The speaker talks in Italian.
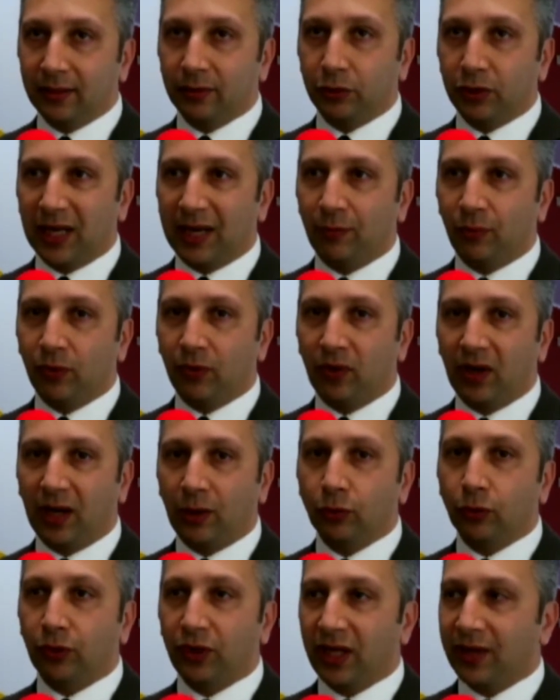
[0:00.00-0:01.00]
diciamo,
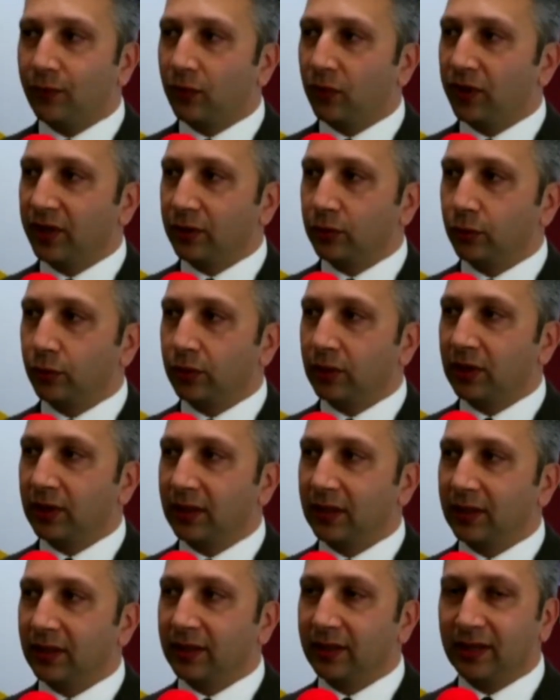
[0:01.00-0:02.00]
autorevoli
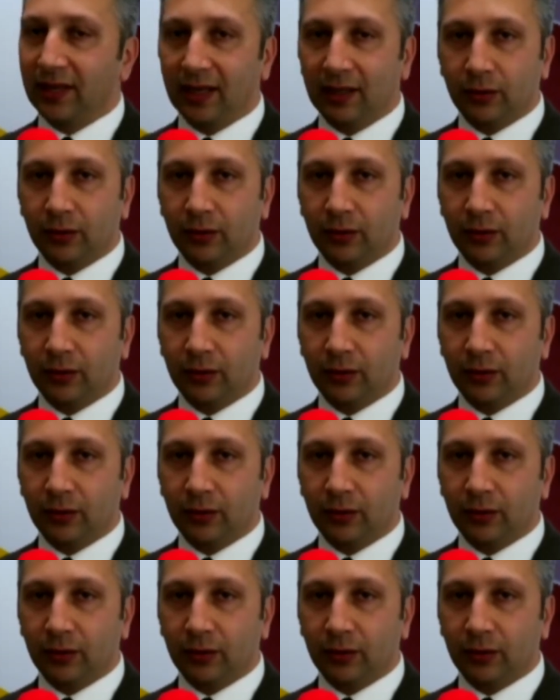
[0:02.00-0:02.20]
sul,